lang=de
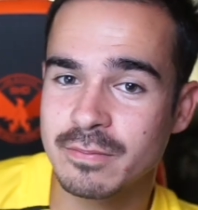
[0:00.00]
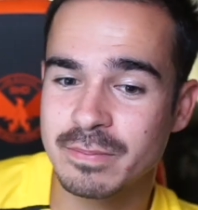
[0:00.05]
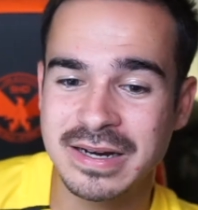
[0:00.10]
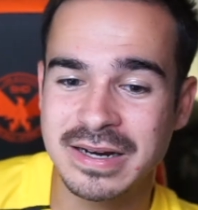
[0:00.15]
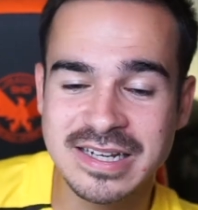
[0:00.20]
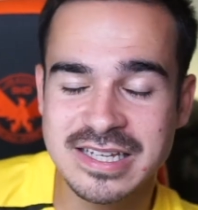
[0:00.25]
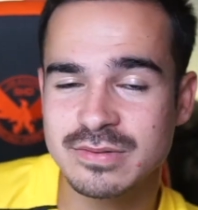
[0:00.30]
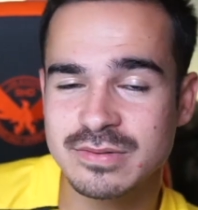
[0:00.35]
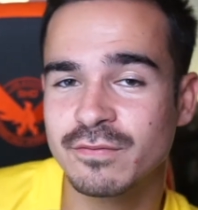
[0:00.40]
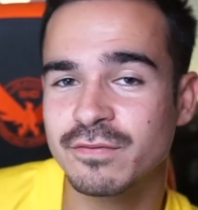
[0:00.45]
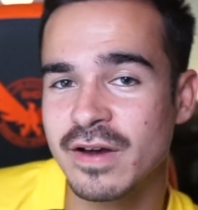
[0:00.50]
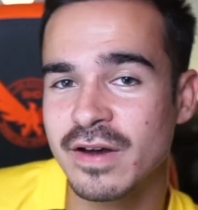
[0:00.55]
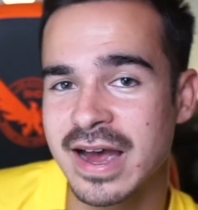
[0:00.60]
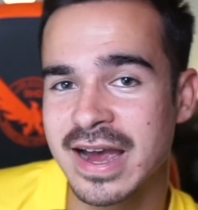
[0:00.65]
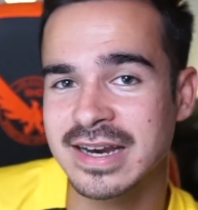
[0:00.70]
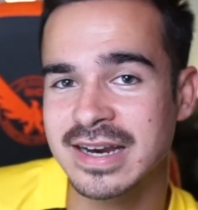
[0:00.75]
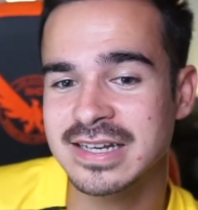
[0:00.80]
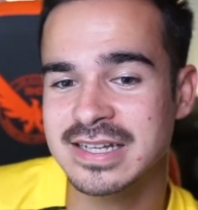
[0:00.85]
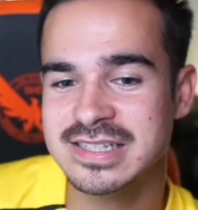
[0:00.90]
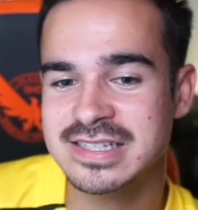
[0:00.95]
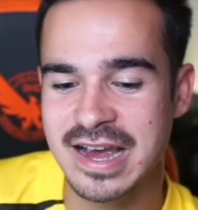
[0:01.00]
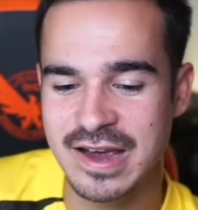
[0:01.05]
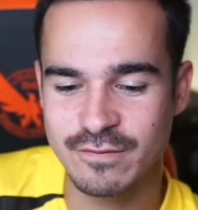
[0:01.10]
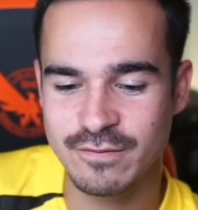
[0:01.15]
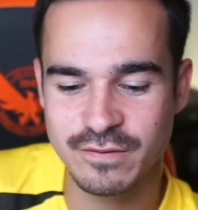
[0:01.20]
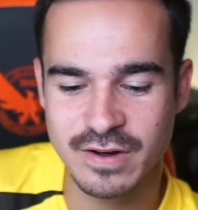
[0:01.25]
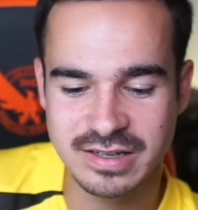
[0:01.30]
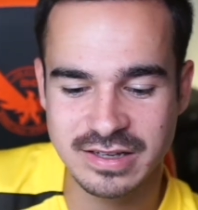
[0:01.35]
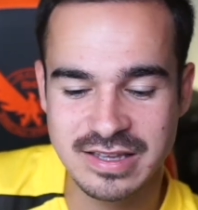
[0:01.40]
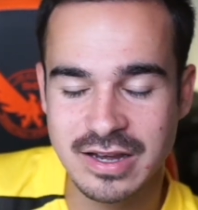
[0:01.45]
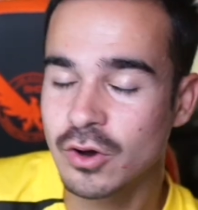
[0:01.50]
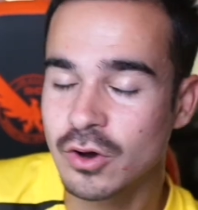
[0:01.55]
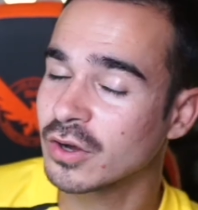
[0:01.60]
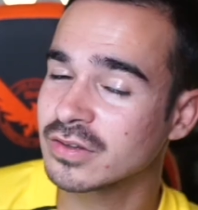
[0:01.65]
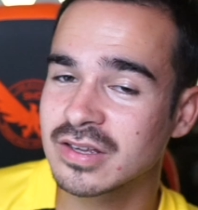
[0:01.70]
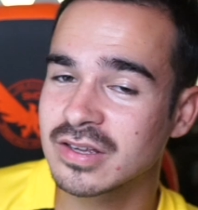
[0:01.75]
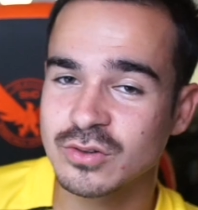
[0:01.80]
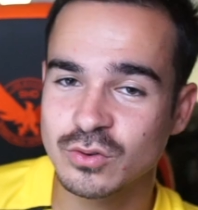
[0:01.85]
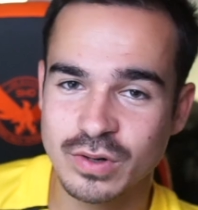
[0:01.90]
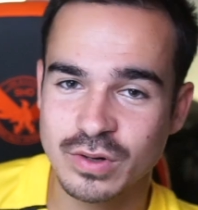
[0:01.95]
bei diesem Verein jetzt einfach der
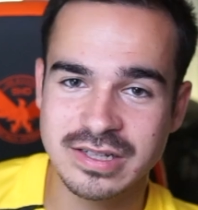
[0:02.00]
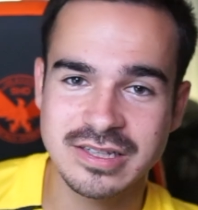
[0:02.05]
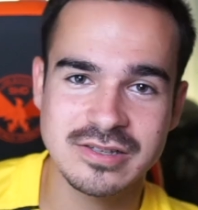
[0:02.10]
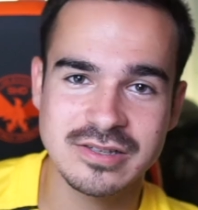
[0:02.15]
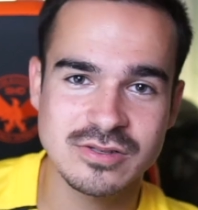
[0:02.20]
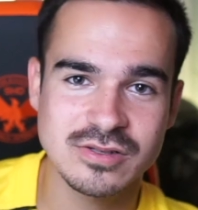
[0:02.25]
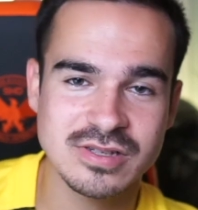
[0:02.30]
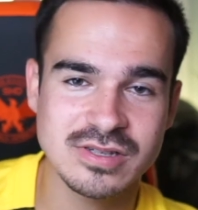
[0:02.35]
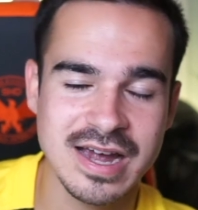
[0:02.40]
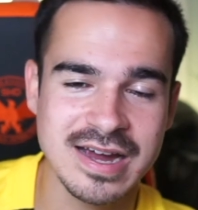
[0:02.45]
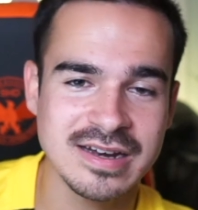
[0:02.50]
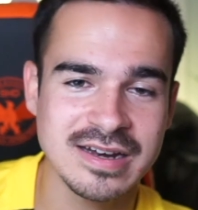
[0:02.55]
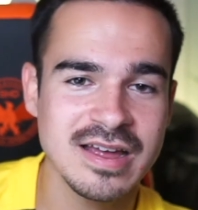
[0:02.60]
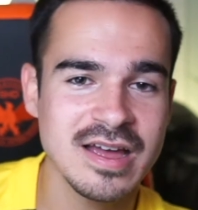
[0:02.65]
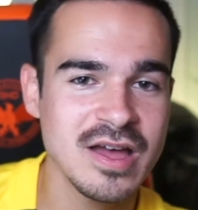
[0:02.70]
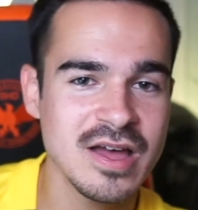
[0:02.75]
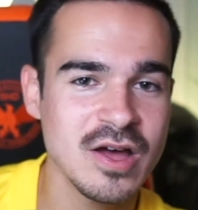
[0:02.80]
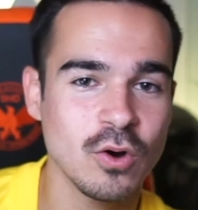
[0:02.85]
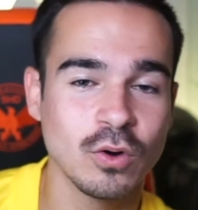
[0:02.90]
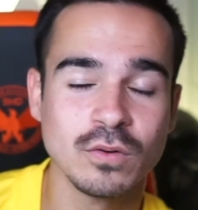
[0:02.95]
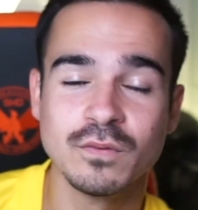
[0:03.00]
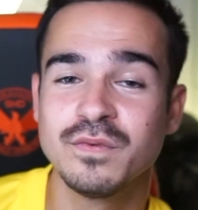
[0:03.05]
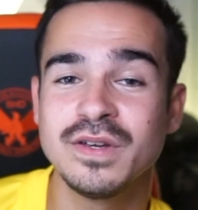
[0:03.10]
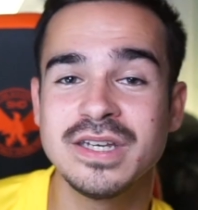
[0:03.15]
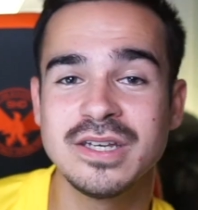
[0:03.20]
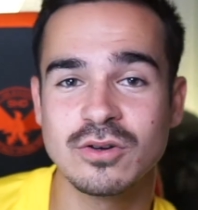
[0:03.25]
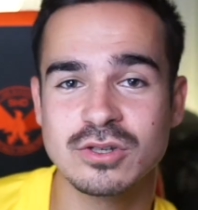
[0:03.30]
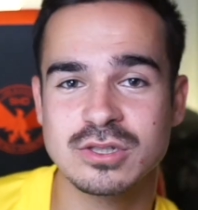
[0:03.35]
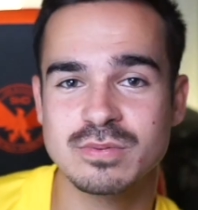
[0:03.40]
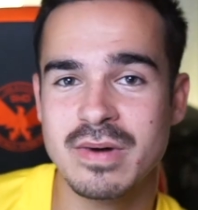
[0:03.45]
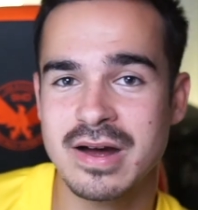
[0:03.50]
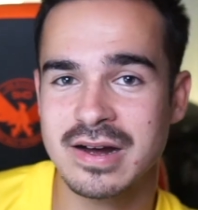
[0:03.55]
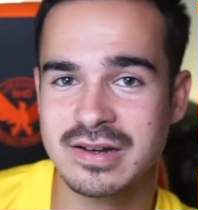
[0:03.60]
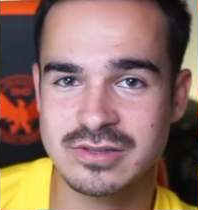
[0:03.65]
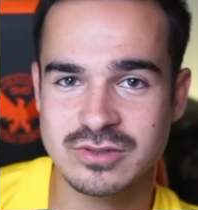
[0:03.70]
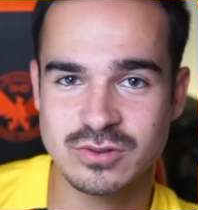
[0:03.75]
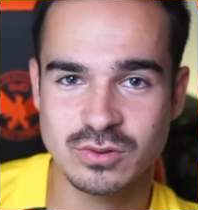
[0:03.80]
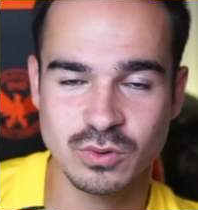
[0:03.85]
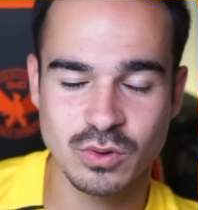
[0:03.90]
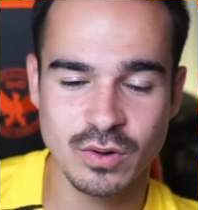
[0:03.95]
Content Creator zu sein und Videos machen
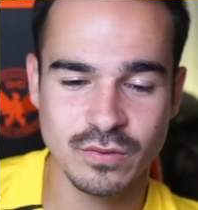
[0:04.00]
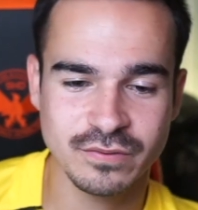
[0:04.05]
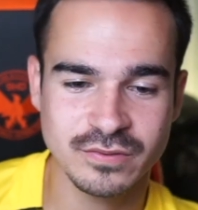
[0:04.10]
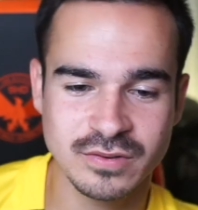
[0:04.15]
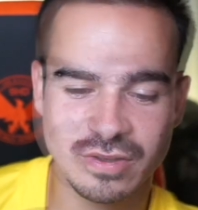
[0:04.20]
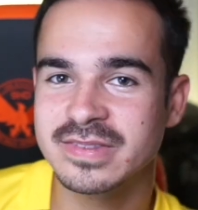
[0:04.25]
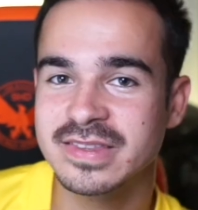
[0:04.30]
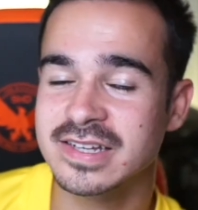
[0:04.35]
zu dürfen.